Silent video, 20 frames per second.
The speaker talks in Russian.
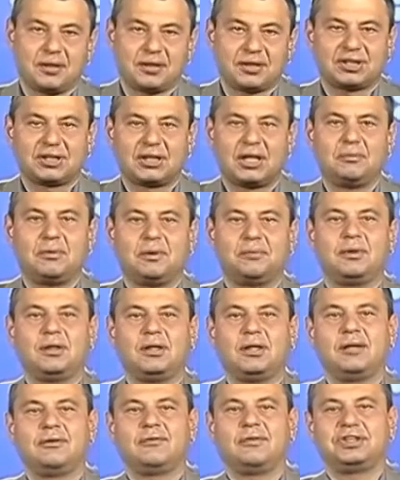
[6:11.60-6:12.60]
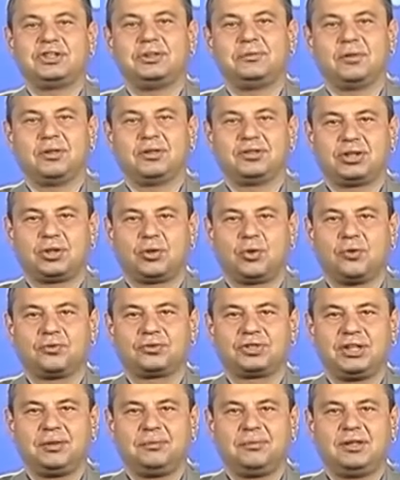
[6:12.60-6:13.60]
С нами были Вадим
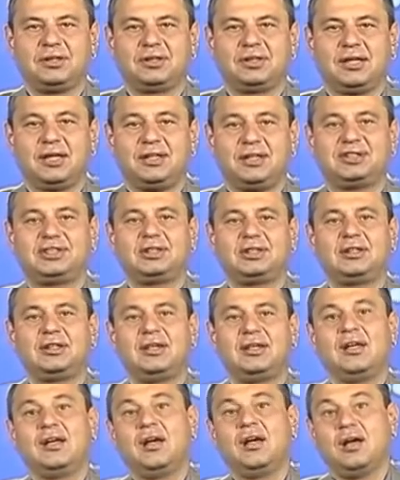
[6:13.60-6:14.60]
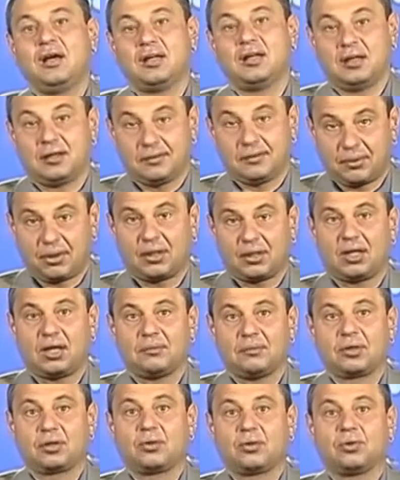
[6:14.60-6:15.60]
Белоцерковский и Эмиль Дрейцер.
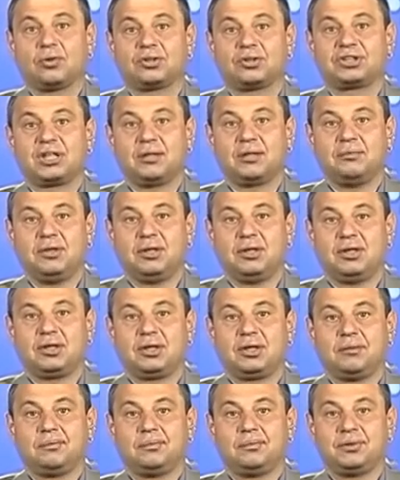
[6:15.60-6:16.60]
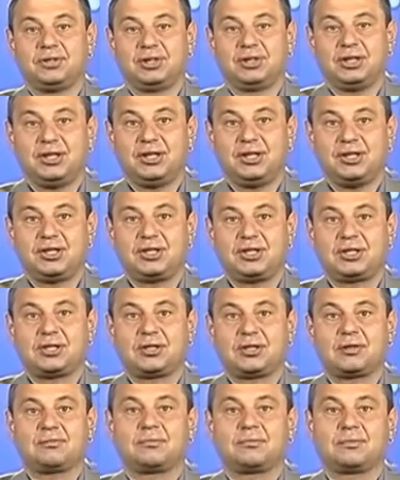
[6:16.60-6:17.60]
Программа «Голос Америки»
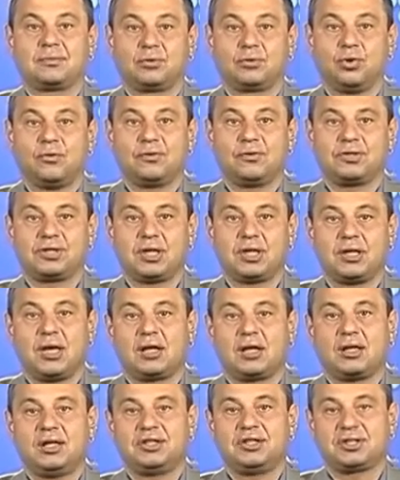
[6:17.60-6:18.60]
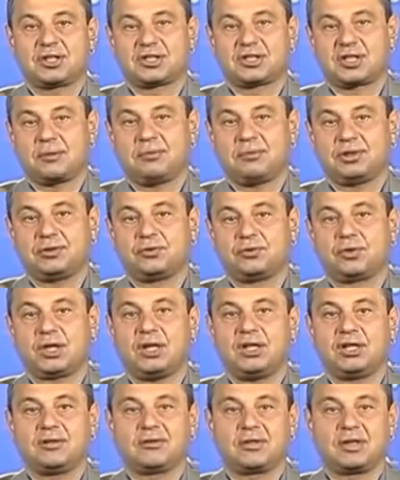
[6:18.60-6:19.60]
«Поделись». Новости и аналитиках событий в
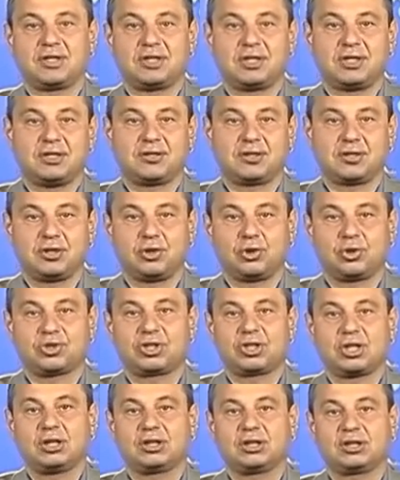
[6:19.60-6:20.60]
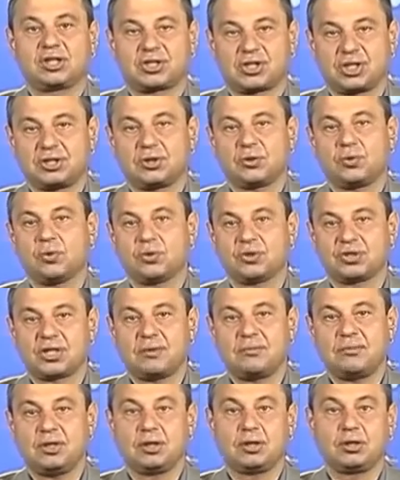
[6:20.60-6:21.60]
Украине, в России и Соединенных Штатах на сайте
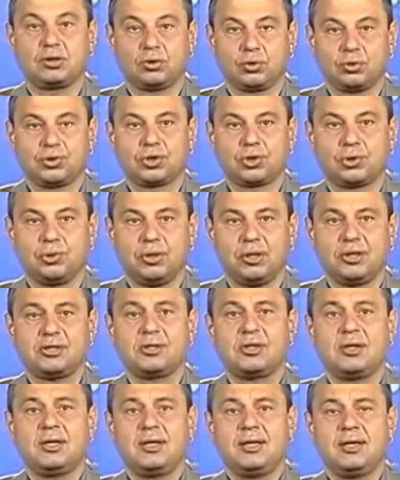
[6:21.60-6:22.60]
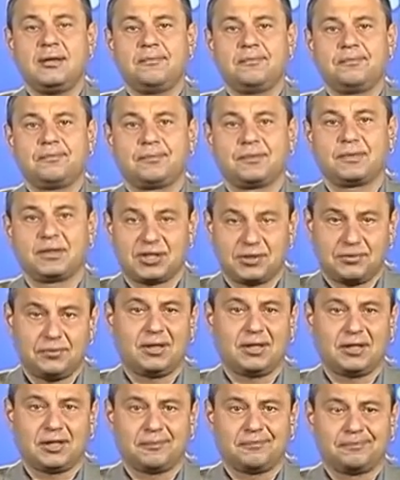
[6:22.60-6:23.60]
голосамерики.us. До свидания.